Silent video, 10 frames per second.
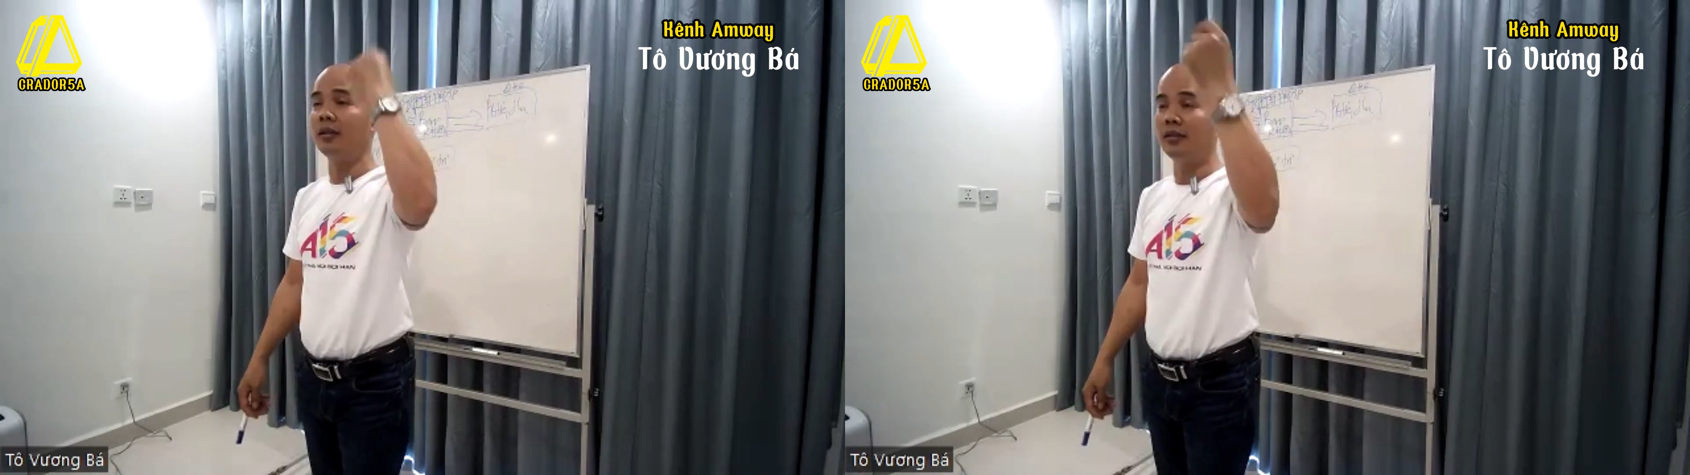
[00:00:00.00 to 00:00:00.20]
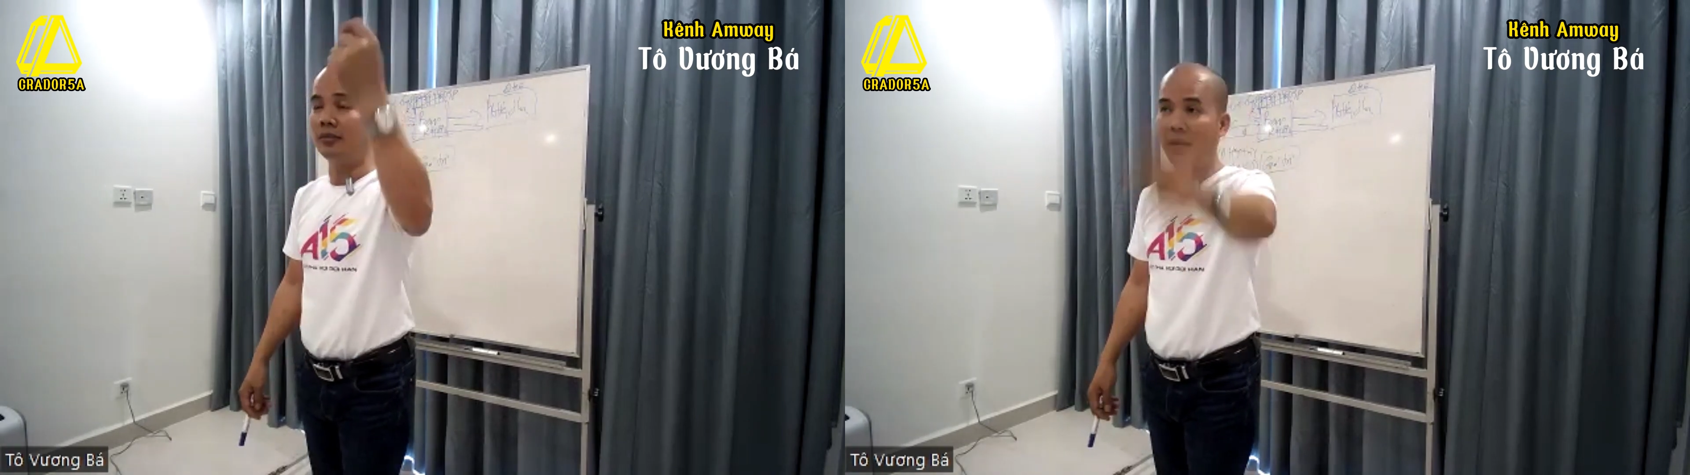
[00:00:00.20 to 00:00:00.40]

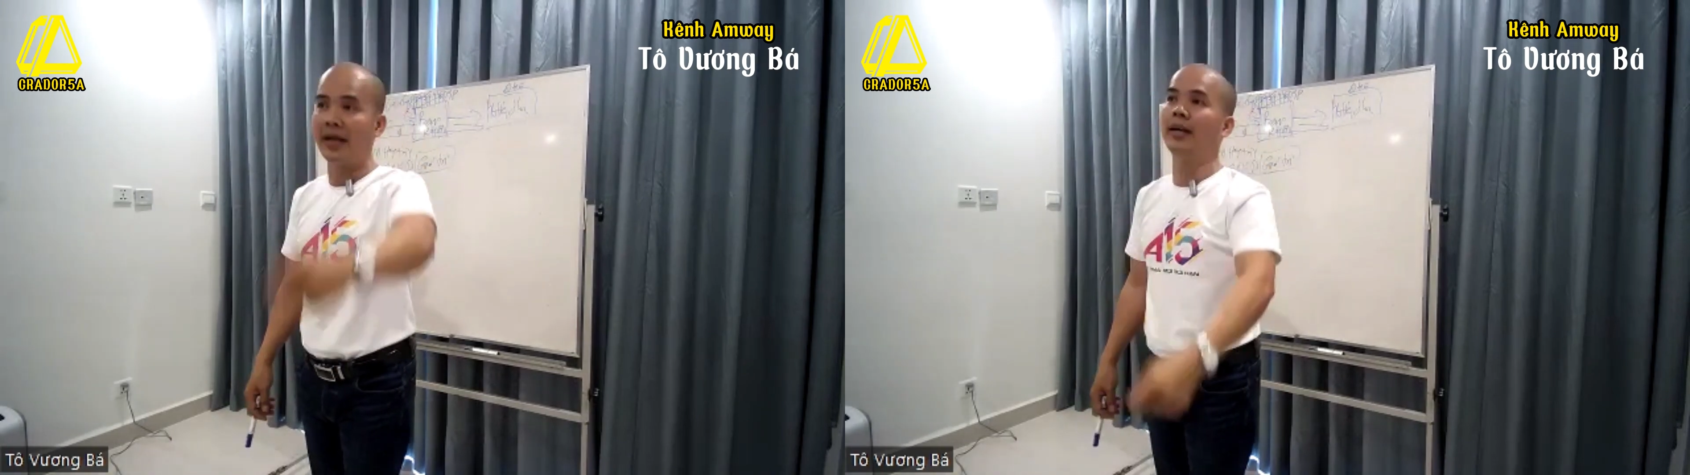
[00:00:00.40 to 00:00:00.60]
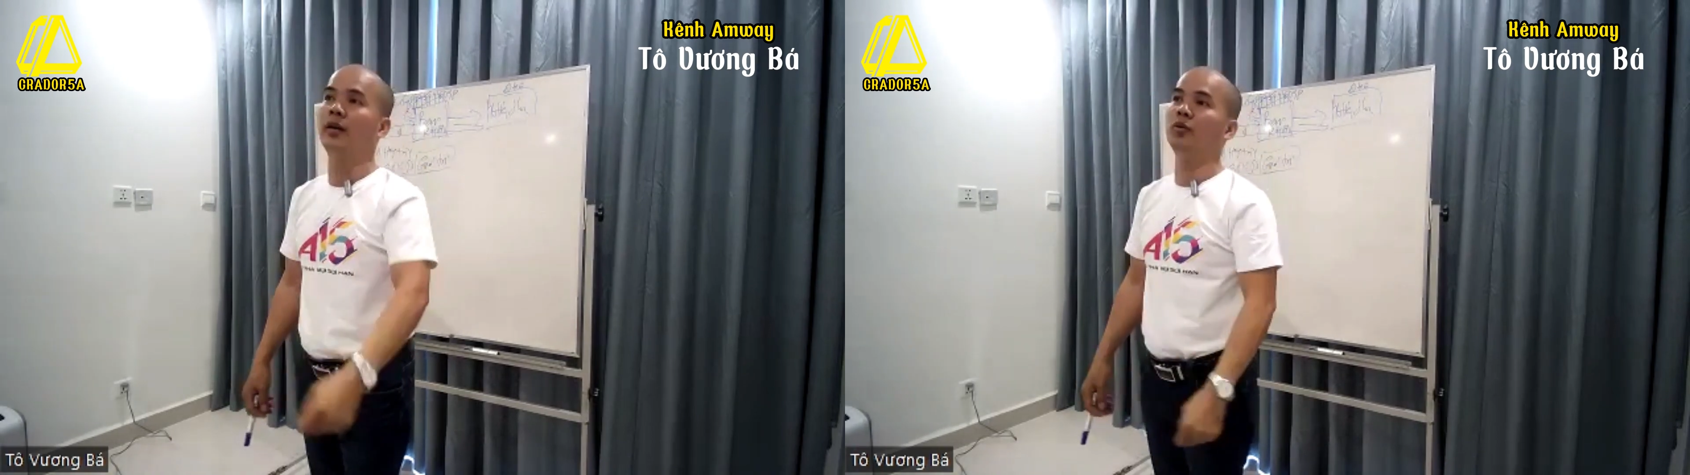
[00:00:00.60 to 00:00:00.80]
lượng
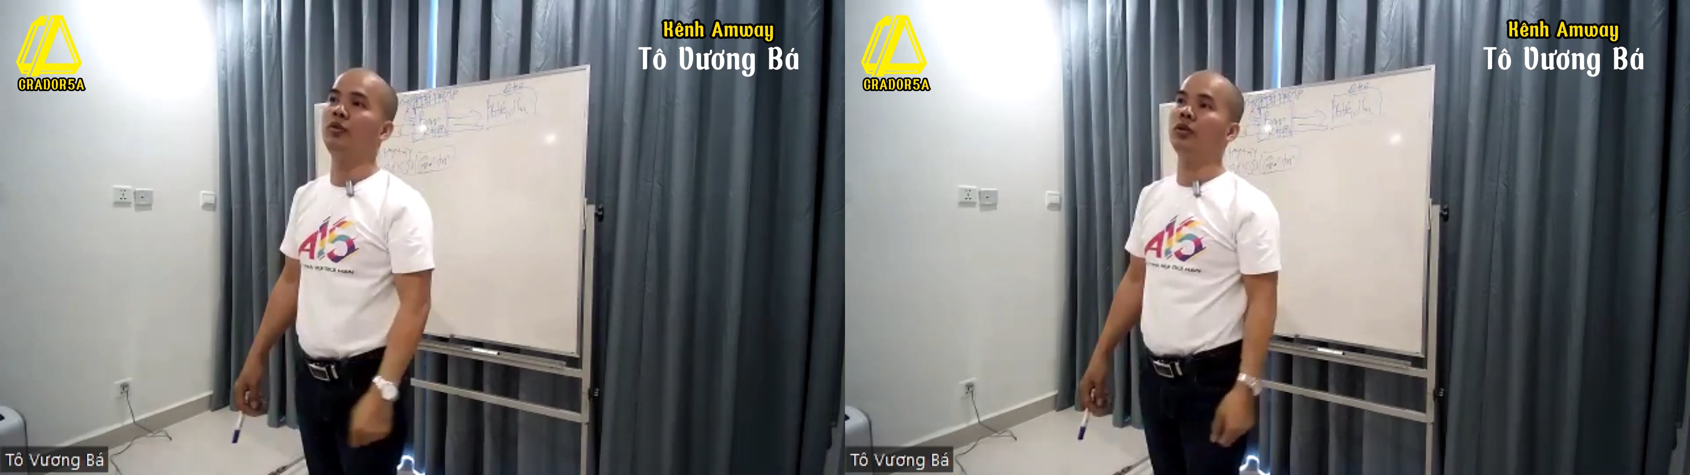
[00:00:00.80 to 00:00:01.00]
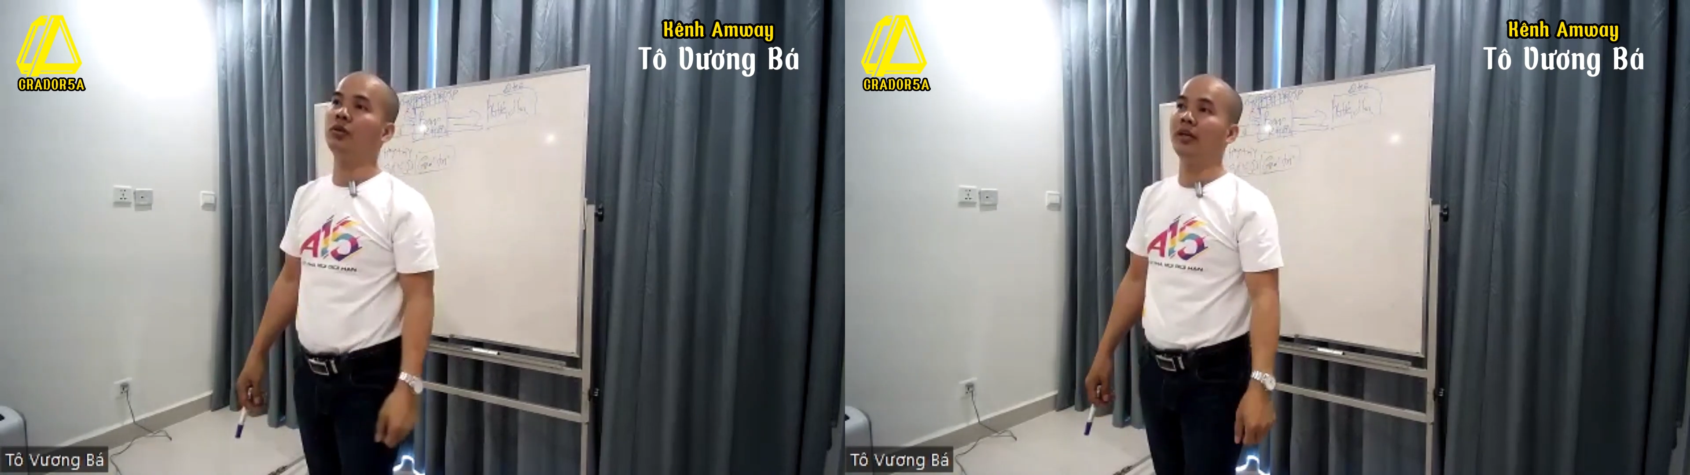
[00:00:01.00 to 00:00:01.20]
ban
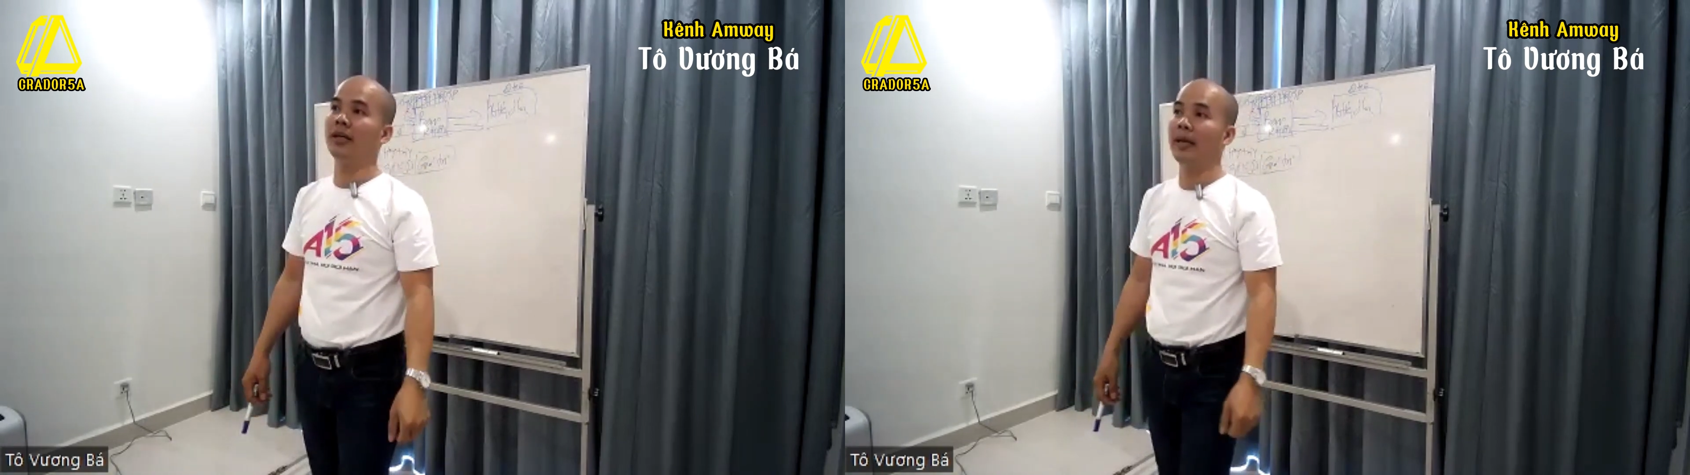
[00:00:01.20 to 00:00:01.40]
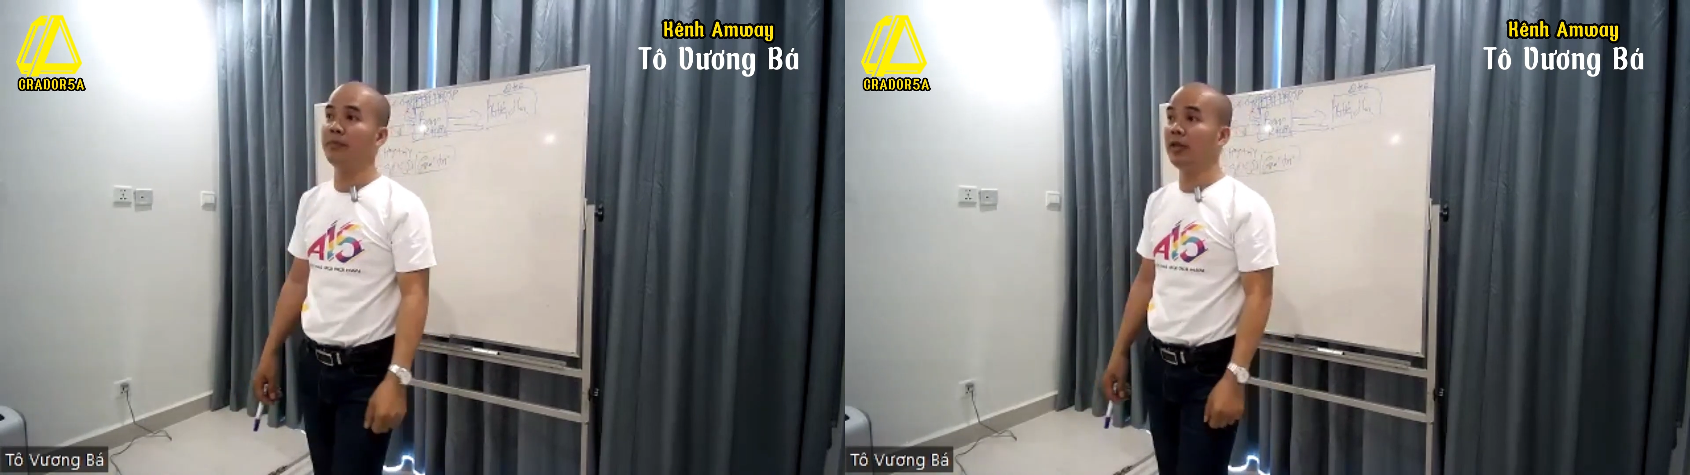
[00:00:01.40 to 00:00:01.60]
đầu vô
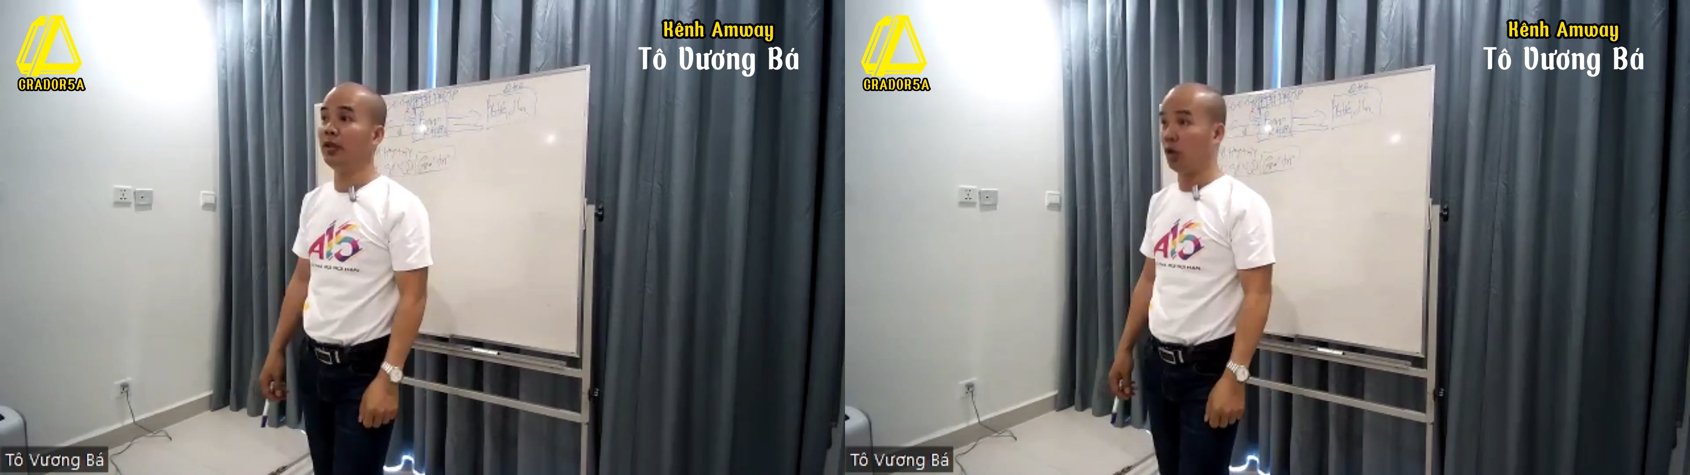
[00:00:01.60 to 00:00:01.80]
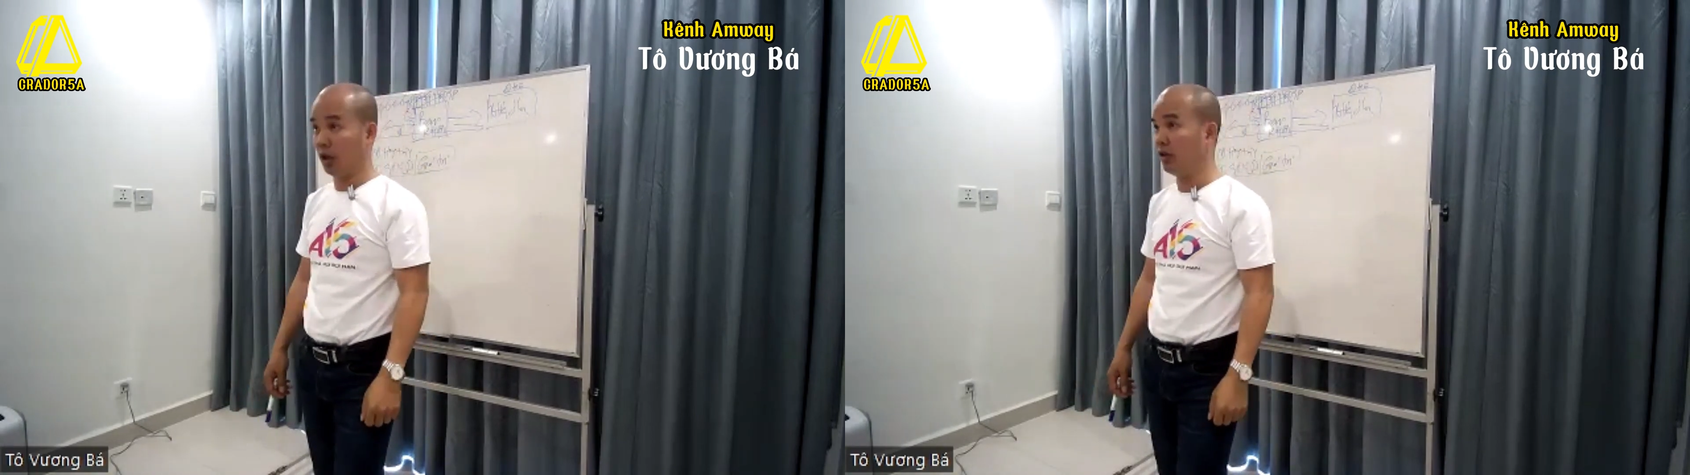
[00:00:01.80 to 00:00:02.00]
là cam
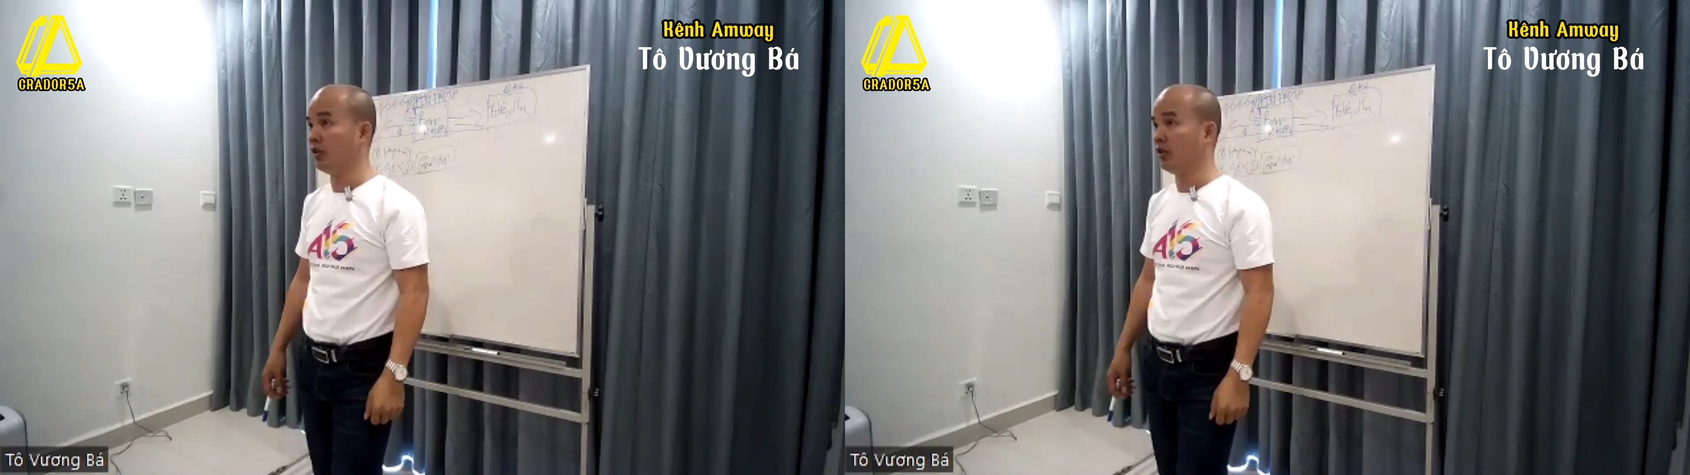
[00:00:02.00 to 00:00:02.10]
kết tuyệt